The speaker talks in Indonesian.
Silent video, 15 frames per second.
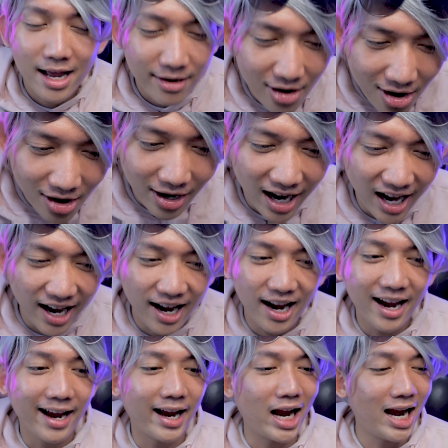henong he,
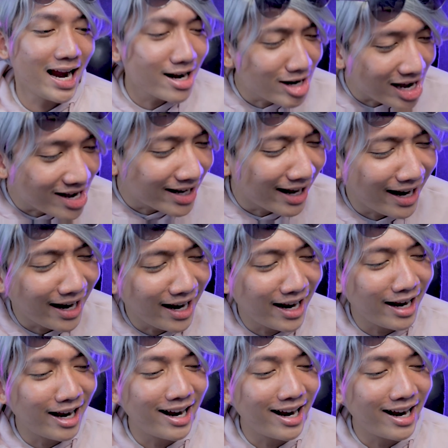henong he